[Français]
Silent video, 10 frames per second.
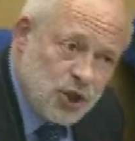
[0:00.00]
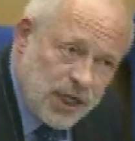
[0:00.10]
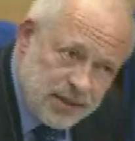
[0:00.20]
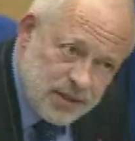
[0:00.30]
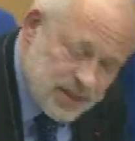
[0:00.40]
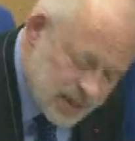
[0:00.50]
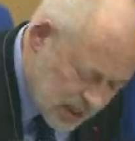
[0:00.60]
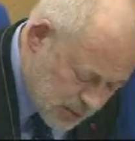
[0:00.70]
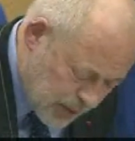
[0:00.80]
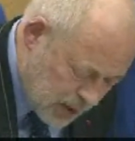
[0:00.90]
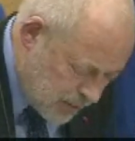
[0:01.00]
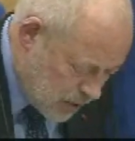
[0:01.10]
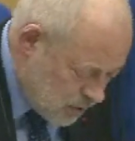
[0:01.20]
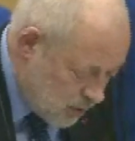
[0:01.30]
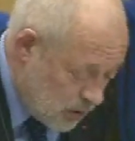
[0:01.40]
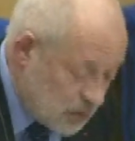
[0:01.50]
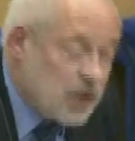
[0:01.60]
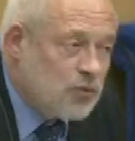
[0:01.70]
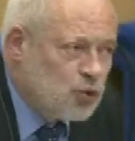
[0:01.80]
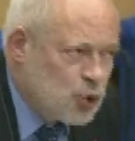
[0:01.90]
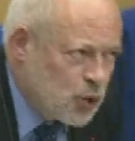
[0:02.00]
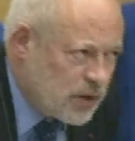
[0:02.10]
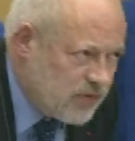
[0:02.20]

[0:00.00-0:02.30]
djihadiste s'exprime, c'est toujours